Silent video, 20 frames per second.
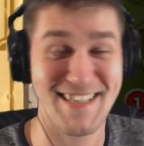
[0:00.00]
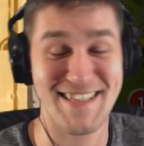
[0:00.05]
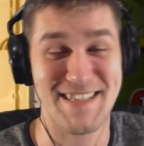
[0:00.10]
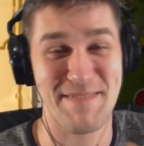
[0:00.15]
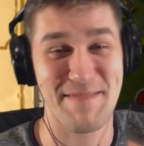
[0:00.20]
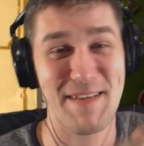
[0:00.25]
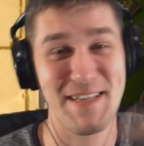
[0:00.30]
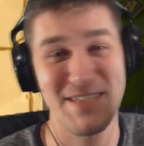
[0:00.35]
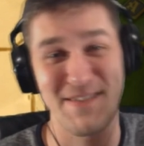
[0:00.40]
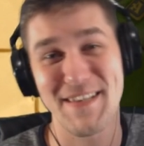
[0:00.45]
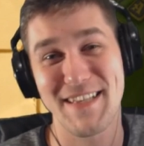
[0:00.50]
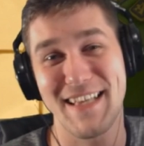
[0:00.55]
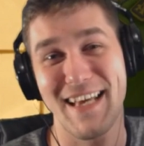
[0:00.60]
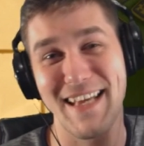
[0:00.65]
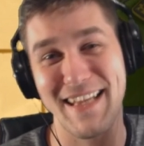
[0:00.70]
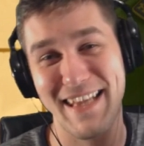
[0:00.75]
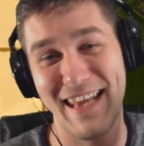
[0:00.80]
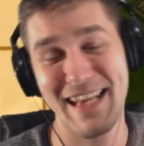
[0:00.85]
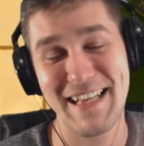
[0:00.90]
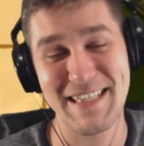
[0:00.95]
Самоцветы
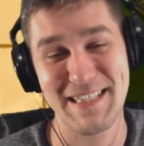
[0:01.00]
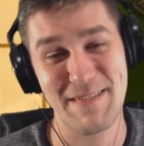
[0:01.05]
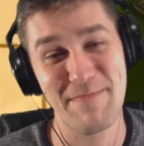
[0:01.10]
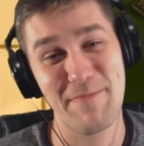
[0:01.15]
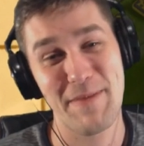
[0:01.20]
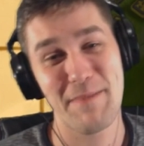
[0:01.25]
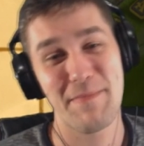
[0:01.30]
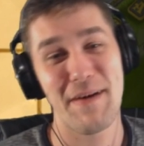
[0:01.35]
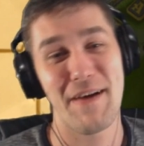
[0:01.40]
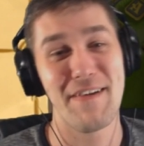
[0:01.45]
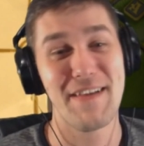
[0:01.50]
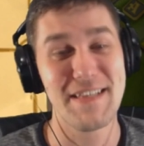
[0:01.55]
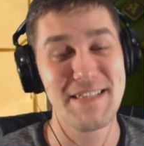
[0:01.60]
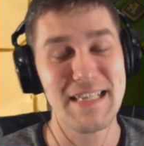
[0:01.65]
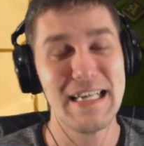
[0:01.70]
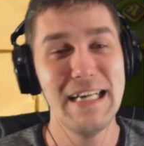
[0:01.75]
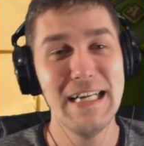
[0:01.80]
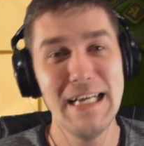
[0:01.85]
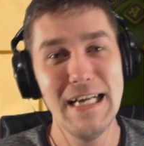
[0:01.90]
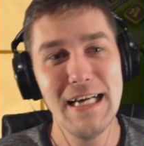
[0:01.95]
отнялись и прибавились.
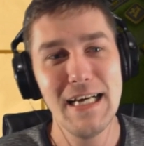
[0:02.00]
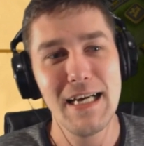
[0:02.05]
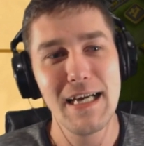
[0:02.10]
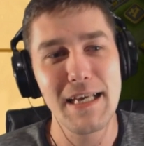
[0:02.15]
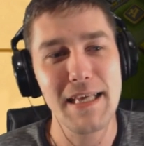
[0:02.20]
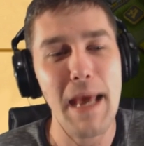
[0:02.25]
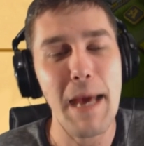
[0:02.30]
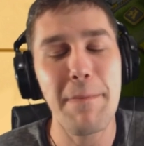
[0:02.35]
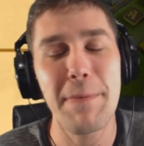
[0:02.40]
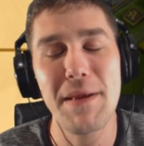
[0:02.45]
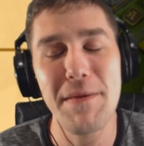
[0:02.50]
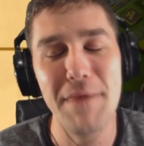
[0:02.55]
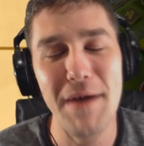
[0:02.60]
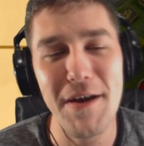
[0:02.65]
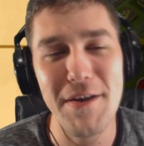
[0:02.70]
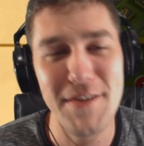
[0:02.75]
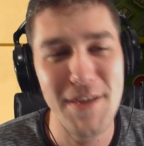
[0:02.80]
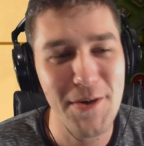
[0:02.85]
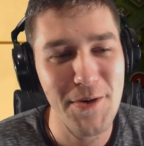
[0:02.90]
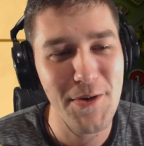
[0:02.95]
Я
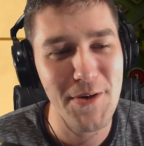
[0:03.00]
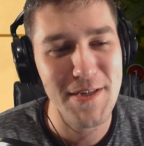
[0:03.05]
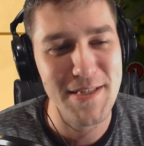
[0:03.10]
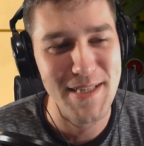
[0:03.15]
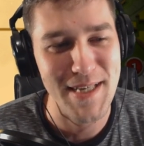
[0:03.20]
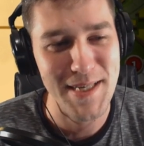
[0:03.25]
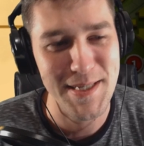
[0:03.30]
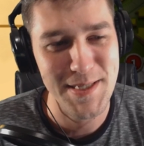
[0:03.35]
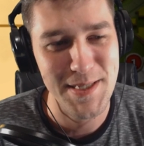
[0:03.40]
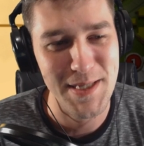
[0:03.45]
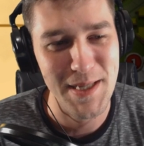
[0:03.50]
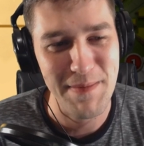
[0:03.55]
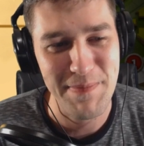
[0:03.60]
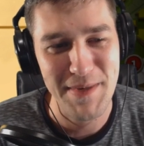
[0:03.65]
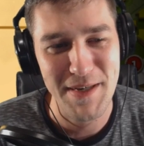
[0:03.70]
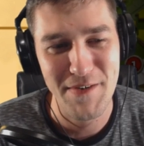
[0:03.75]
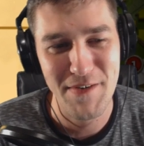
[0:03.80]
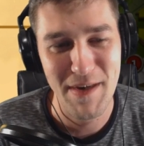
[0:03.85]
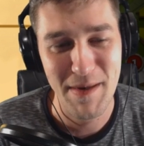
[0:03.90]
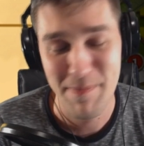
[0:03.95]
понимаю, такое, знаете, на
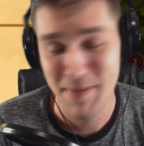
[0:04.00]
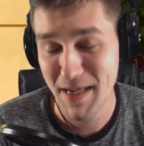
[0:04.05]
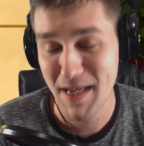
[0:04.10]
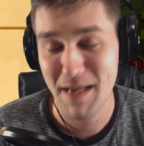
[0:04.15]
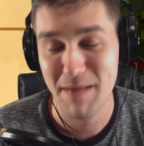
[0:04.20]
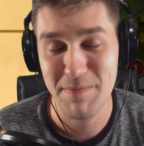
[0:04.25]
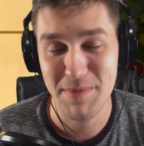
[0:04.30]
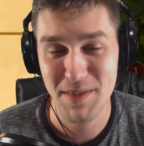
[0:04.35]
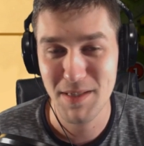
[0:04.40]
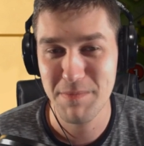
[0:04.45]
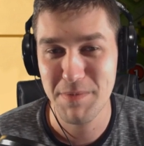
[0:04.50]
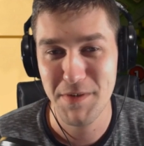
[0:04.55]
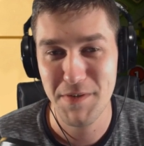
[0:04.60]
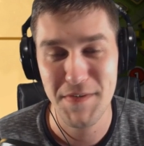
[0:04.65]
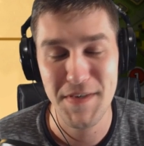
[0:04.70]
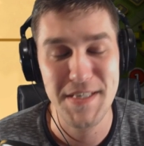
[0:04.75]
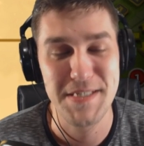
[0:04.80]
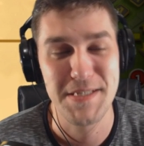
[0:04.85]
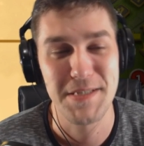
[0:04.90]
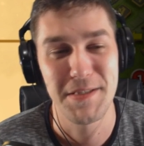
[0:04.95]
1 апреля было бы
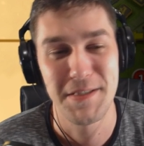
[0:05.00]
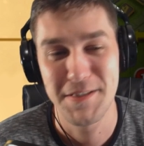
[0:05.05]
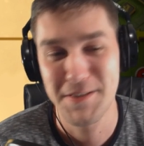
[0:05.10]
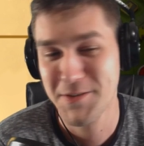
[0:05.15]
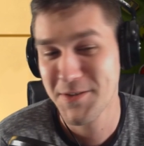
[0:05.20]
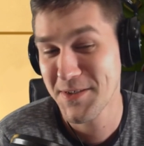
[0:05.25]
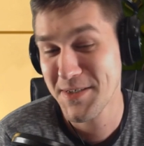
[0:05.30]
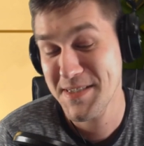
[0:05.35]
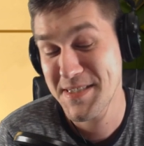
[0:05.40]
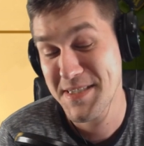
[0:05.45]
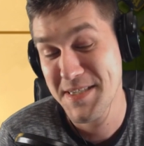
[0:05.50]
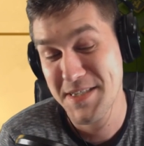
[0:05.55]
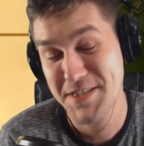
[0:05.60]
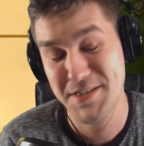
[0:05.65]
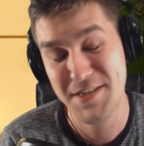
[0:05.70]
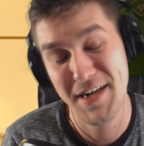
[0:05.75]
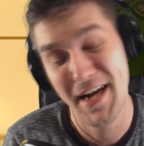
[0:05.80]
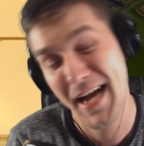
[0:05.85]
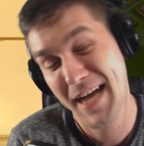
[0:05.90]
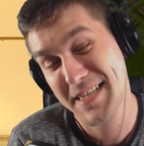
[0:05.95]
весело. Но
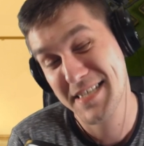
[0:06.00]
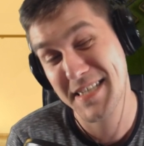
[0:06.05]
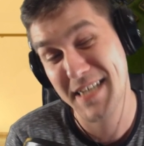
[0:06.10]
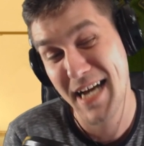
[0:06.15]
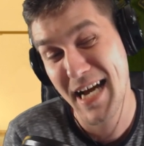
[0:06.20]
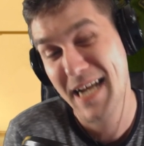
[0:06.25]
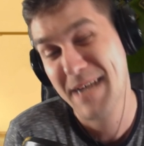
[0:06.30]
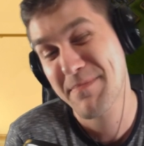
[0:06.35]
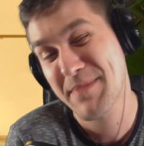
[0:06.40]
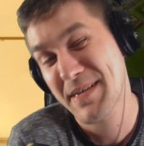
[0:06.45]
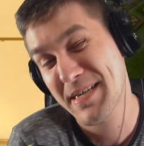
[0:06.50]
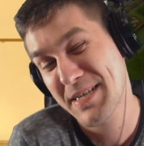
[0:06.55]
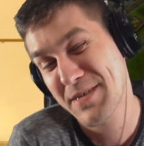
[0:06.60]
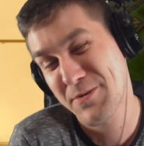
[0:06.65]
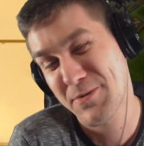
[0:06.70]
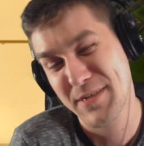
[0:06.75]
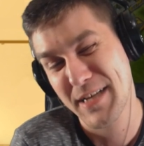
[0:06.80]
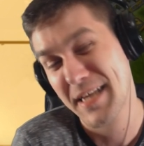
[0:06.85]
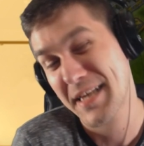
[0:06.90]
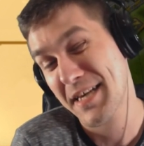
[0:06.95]
сейчас, как бы,
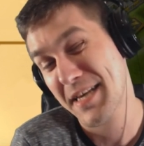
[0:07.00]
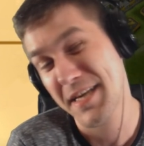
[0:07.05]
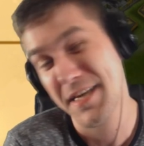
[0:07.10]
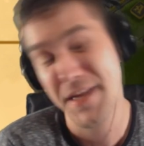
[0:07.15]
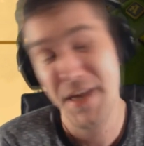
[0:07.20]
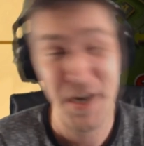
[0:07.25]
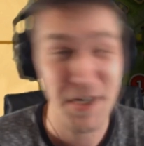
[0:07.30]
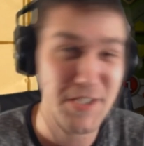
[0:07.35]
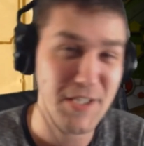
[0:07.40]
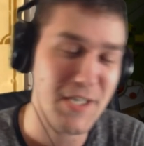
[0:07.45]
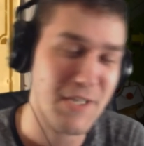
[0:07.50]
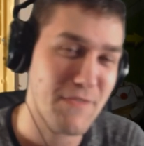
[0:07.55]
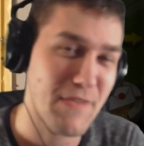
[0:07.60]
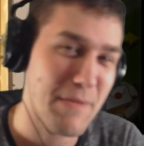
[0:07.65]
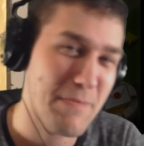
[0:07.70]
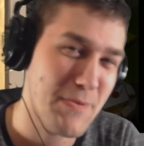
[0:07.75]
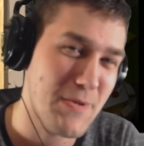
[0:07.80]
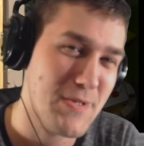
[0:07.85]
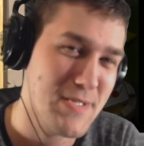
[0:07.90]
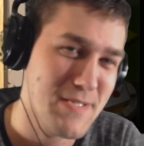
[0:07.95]
ну, такие некоторые
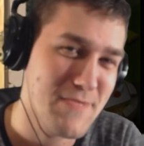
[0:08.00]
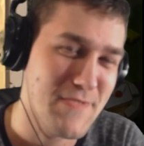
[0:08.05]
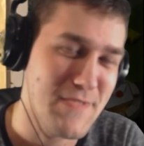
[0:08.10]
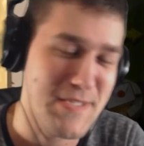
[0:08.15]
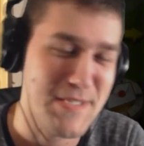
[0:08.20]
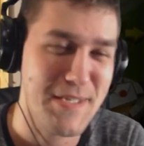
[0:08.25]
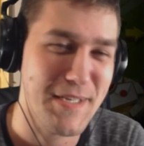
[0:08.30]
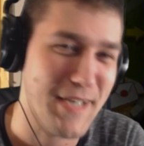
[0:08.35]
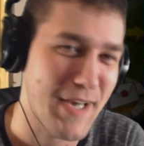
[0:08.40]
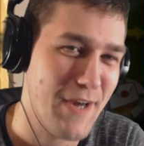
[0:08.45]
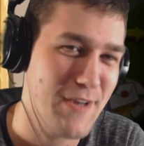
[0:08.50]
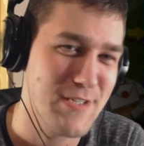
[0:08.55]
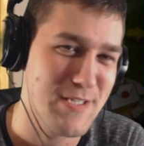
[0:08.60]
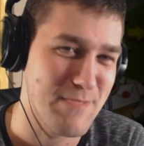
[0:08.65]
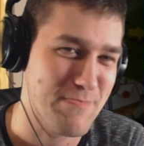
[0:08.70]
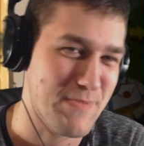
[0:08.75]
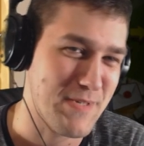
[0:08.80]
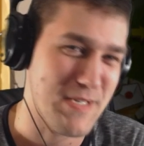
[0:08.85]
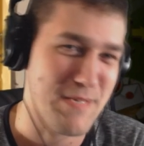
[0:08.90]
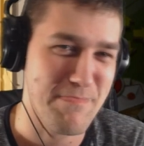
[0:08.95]
вопросы возникают,
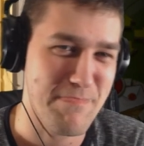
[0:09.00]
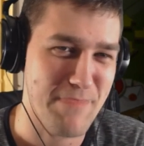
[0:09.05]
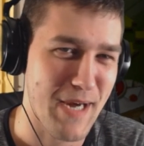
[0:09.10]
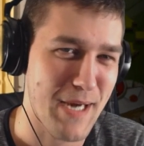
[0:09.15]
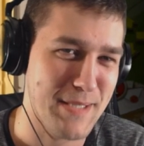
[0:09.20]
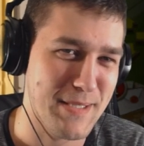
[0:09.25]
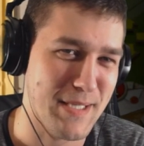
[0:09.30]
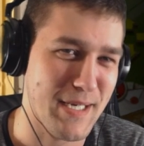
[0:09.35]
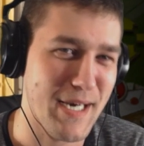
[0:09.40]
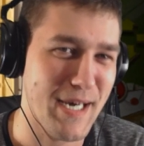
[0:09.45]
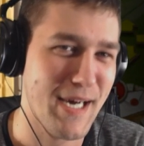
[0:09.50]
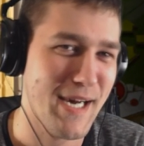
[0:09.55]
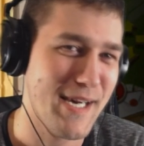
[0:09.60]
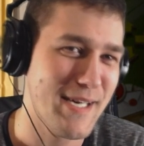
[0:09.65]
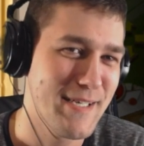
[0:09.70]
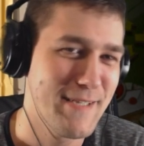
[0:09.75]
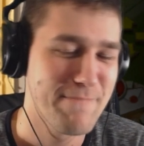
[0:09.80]
типа, ребята...